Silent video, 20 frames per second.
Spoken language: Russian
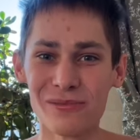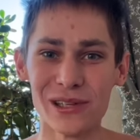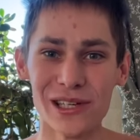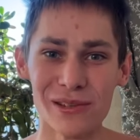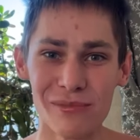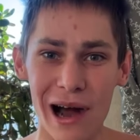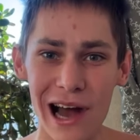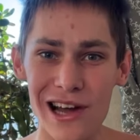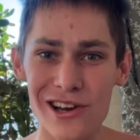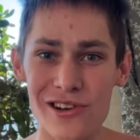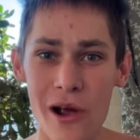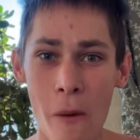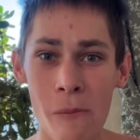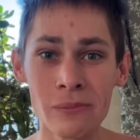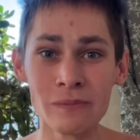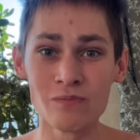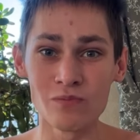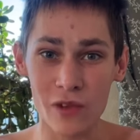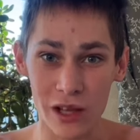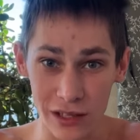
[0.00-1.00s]
Понимаете?
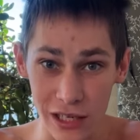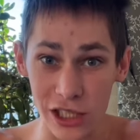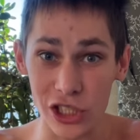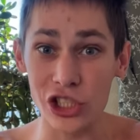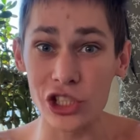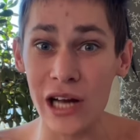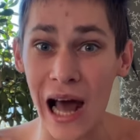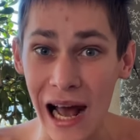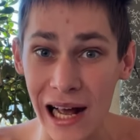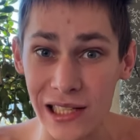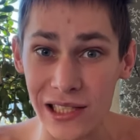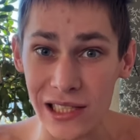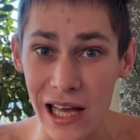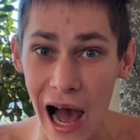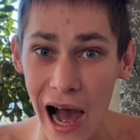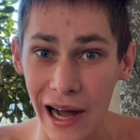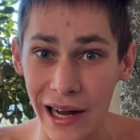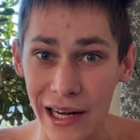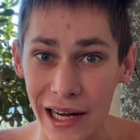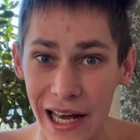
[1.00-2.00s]
Начинается
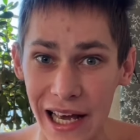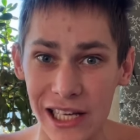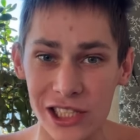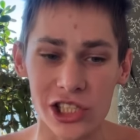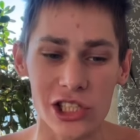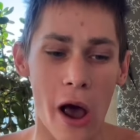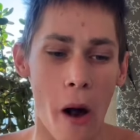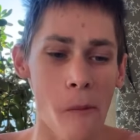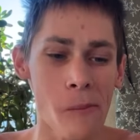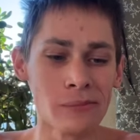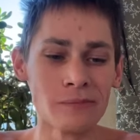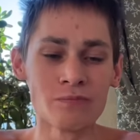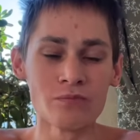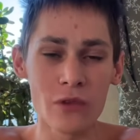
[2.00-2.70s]
агрессия.